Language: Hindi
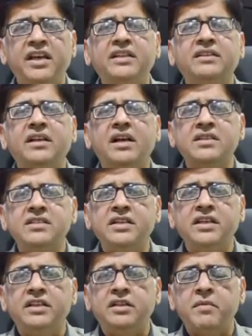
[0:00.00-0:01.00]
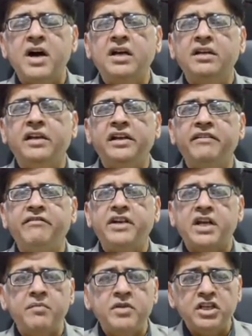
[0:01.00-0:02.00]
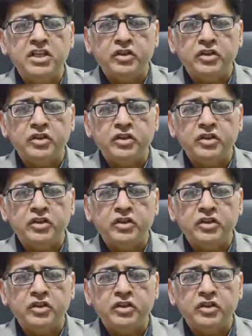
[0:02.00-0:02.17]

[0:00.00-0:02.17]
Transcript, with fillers: एक तरह से ये दिमाग के लिए विटामिन के